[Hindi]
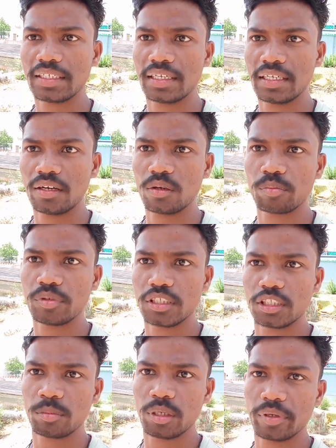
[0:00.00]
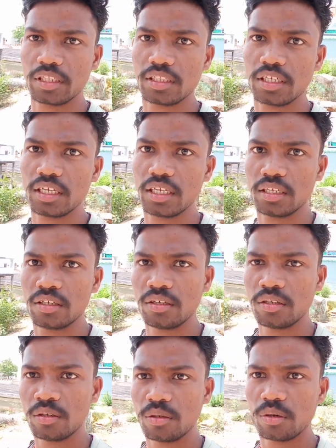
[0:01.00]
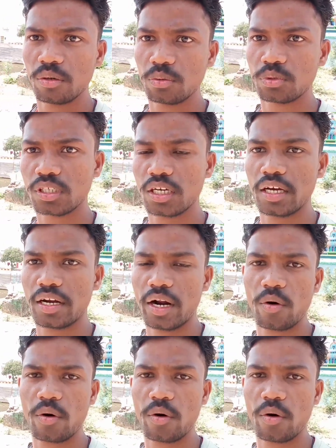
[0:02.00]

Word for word: तो राउंड है पानी है बीच में मंदिर है यहाँ पे